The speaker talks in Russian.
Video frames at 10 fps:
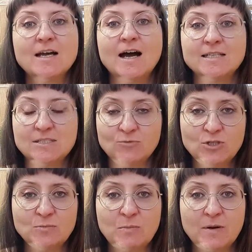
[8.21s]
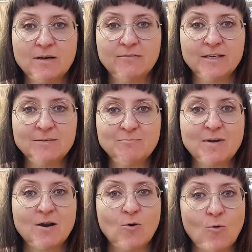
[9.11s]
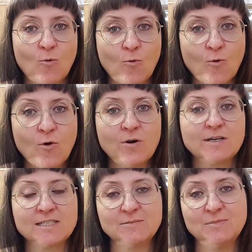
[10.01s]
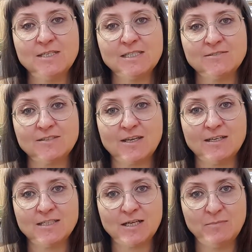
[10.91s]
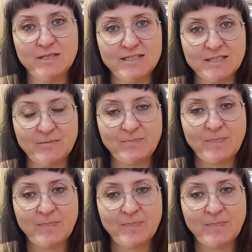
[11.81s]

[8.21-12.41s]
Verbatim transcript: А сегодня мы поговорим о размере цветка декабриста.